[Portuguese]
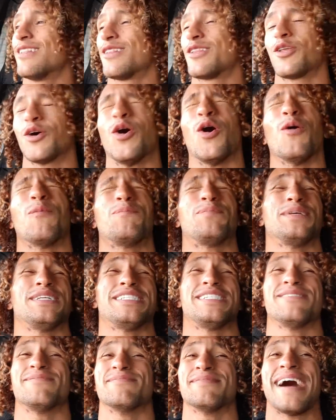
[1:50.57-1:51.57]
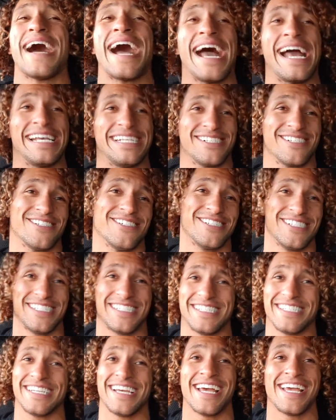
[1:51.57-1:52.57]
top demais, mano,
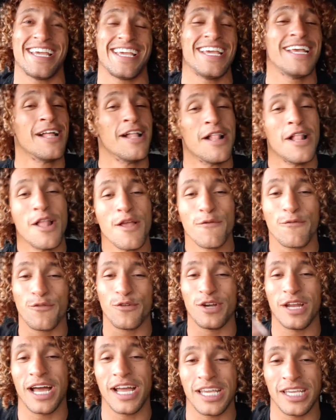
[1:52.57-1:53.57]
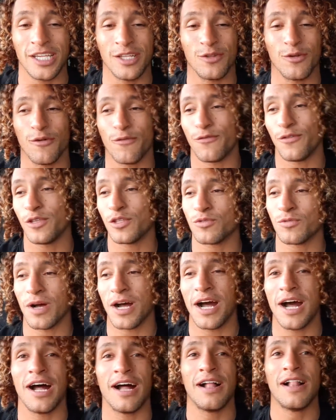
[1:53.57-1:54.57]
E aí, fui na Indo, fiz
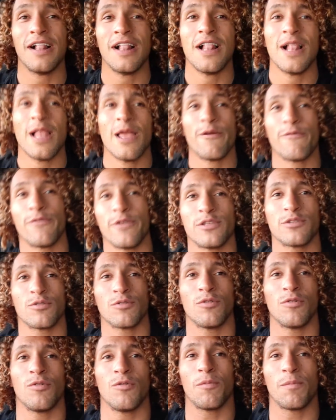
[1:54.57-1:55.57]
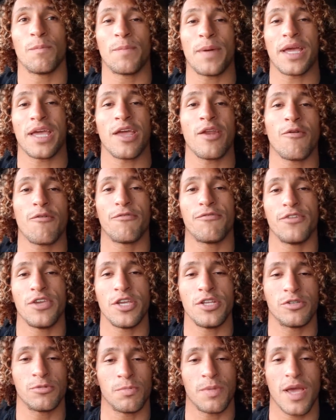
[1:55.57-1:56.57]
uma fiz um pequeno
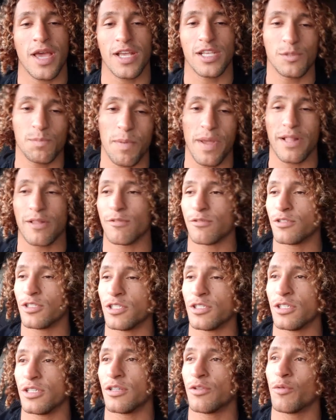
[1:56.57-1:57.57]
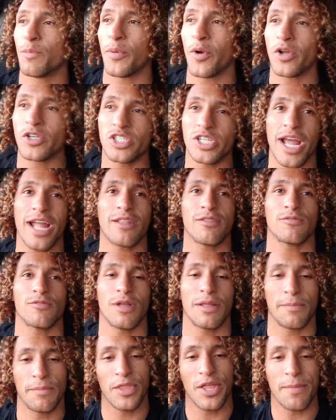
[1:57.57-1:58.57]
vídeo me, a respeito de, do projeto
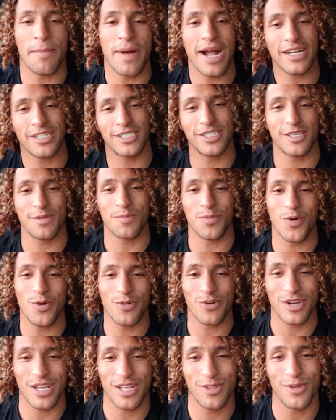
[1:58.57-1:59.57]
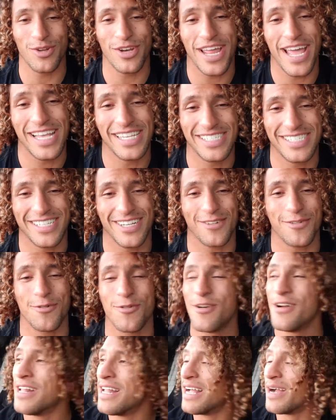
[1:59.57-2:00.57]
do, da marca de kimono na Indonésia,
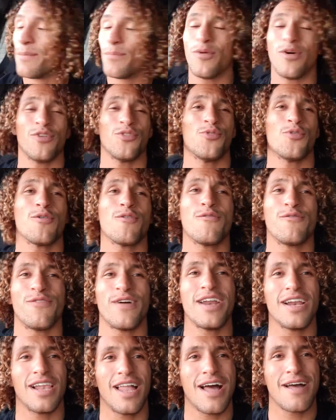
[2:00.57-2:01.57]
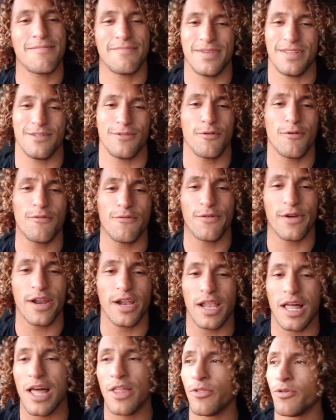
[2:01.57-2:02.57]
sacou? Pô, deu um confere lá, me, deu um confere
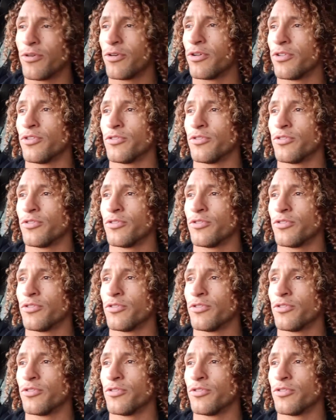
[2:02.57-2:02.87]
lá no, no